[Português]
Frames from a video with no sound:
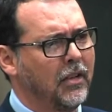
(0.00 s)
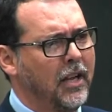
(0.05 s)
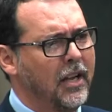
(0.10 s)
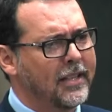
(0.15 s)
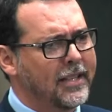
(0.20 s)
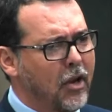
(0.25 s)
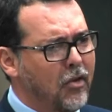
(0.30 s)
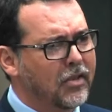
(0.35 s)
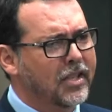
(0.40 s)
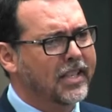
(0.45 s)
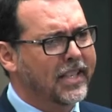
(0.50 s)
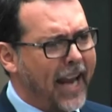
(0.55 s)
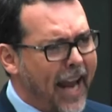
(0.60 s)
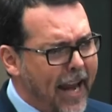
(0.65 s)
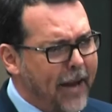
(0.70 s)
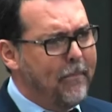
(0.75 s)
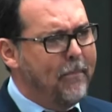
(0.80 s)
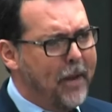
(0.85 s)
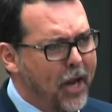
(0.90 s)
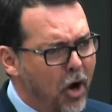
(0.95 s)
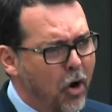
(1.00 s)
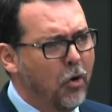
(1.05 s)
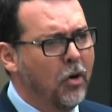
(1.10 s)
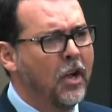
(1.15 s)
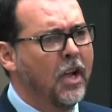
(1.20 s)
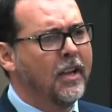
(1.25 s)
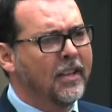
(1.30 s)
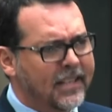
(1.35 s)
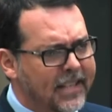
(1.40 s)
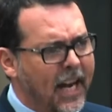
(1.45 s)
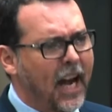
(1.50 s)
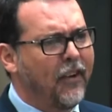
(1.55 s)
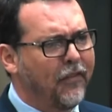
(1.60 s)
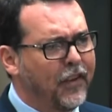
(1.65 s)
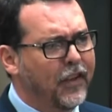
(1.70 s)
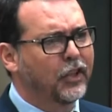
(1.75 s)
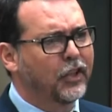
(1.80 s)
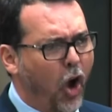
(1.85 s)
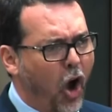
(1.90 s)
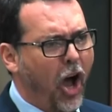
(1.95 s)
São 100 mil
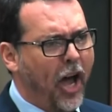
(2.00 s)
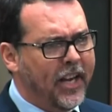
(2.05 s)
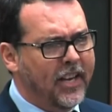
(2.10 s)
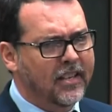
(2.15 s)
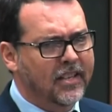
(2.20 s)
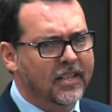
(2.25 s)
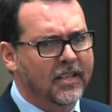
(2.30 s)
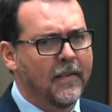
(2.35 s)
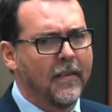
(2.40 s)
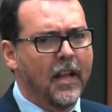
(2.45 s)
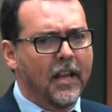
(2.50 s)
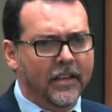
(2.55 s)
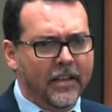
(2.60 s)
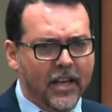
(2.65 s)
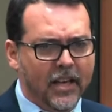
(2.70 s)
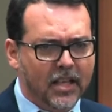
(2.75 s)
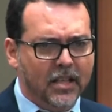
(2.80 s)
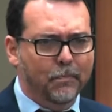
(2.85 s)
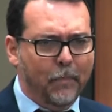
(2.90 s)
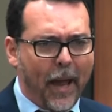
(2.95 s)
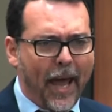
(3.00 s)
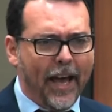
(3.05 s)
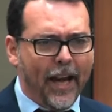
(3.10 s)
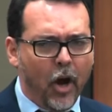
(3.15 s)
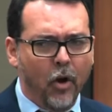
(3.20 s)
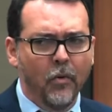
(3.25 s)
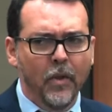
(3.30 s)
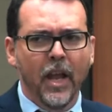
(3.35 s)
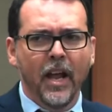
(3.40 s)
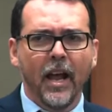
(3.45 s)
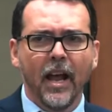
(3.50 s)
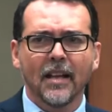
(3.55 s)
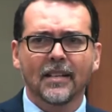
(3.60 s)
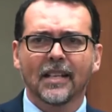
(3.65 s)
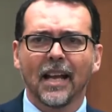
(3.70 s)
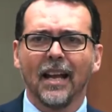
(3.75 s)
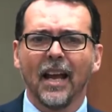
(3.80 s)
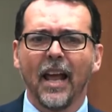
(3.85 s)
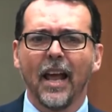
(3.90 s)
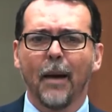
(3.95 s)
servidores que esperam
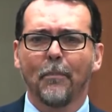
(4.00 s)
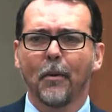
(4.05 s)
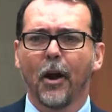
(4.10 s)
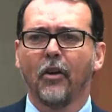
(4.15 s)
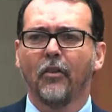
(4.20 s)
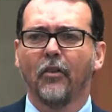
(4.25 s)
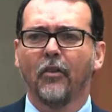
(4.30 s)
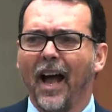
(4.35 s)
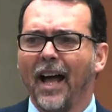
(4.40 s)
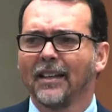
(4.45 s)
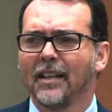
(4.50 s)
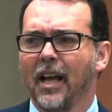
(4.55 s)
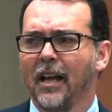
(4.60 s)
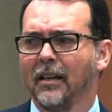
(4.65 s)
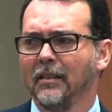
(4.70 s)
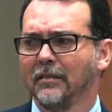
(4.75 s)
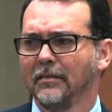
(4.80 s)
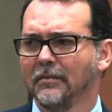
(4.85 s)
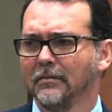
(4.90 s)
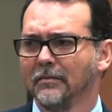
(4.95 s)
essa lei aprovada.